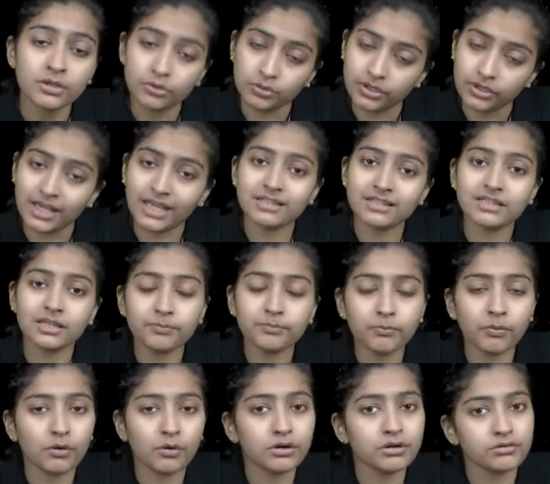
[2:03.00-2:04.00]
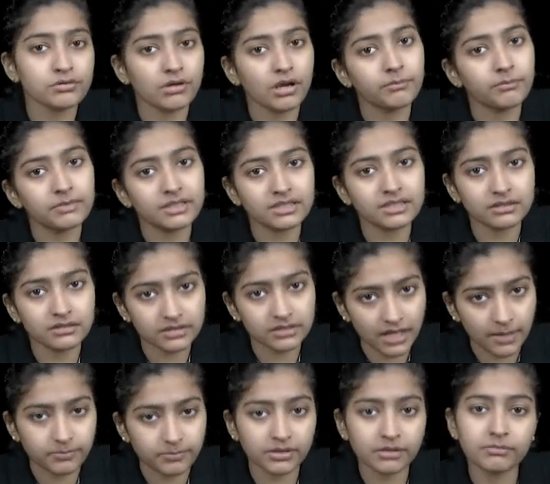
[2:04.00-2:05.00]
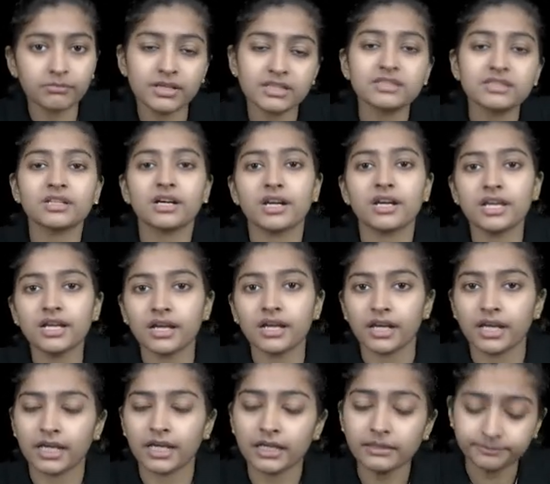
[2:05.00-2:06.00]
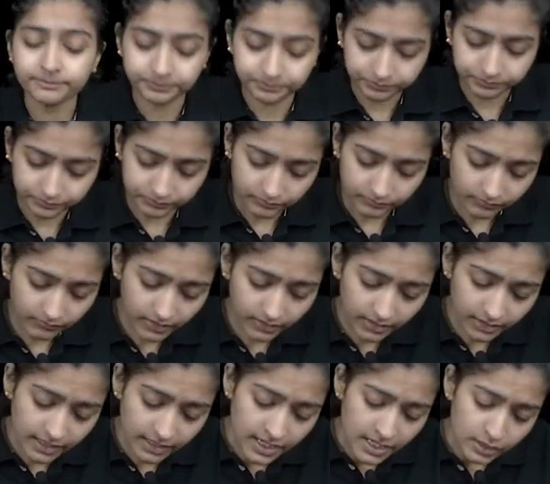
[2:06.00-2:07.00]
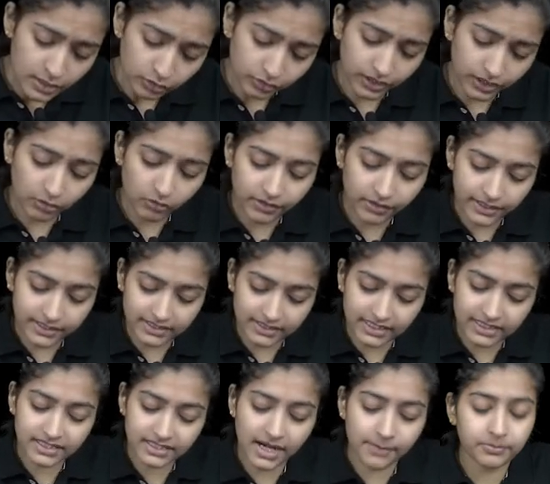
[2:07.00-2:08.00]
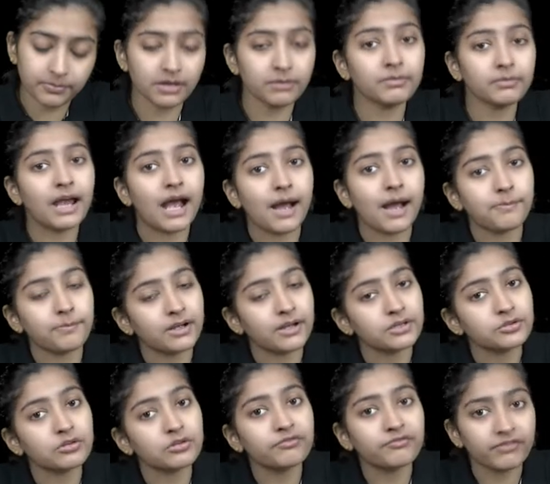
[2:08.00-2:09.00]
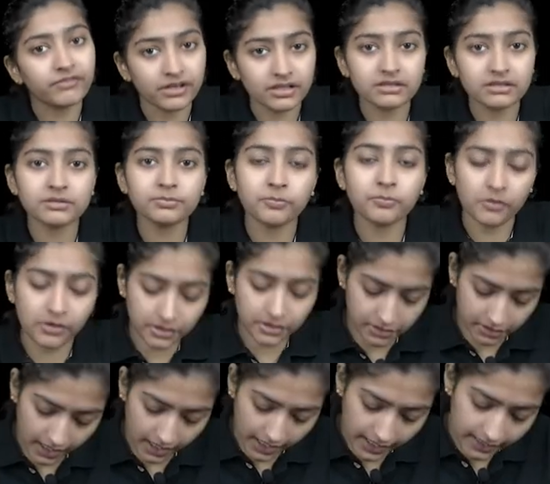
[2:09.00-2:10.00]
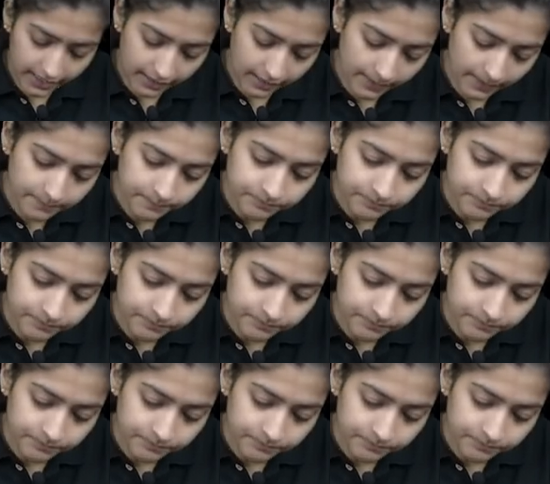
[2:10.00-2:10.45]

तो ये सब पॉइंट जो हम इस चैप्टर में स्टडी करेंगे तो देखो इसी चैप्टर में आपका जो फर्स्ट पॉइंट रहेगा